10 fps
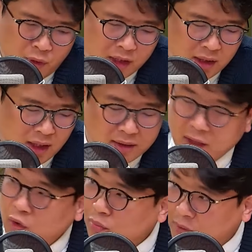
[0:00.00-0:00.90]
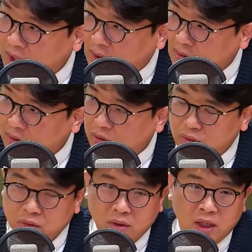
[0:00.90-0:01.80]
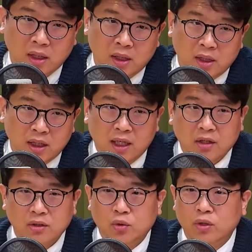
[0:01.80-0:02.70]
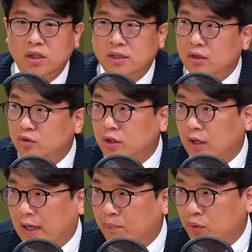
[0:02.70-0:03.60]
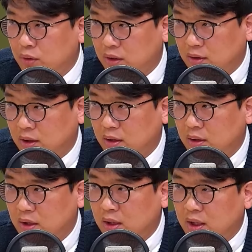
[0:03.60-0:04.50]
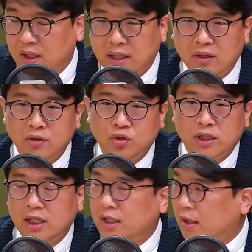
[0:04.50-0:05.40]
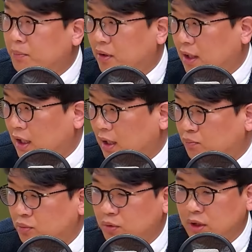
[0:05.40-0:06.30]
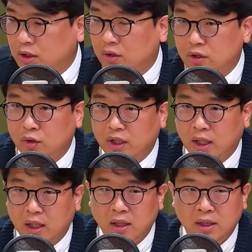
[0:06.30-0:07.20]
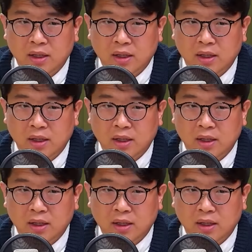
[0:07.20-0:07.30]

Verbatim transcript: 획득한 새로운 미래 같은 경우도 이낙연 총리를 대선 주자로 안 보는 거죠. 그러니까 음. 대선 주자에 대한 평가 부분이 저는 되게